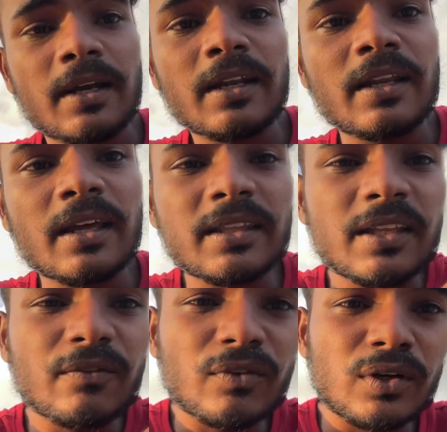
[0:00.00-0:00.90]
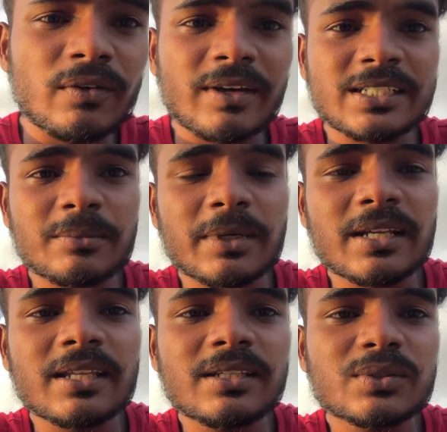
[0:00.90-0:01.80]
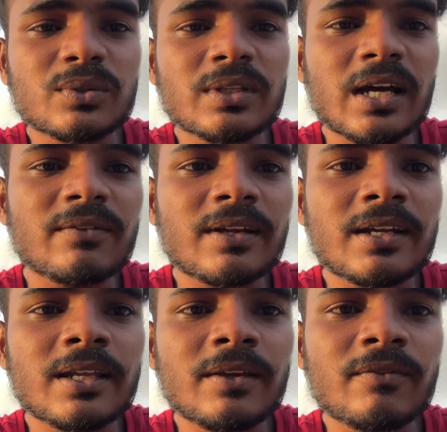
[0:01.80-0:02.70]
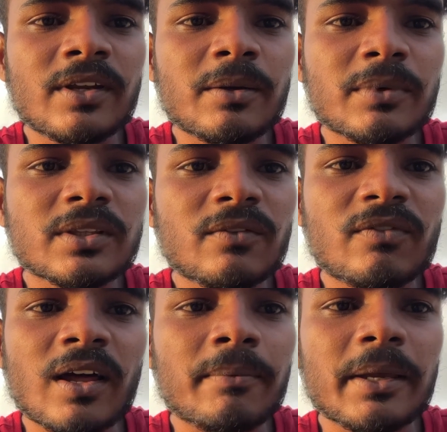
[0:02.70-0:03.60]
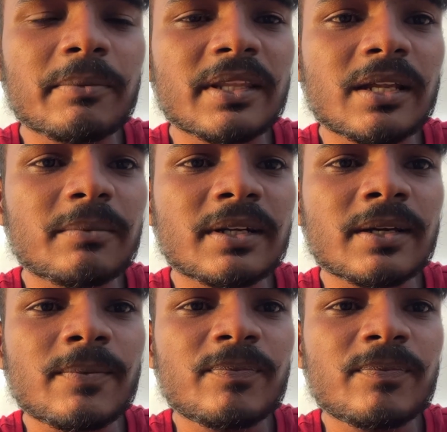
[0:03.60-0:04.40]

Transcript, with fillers: ఇంకా నిన్నైతే ఫుల్ వర్షం పడ్డది సో దానివల్లనే వీడియో మొత్తం ఫ్లాప్ అయిపోయింది అనమాట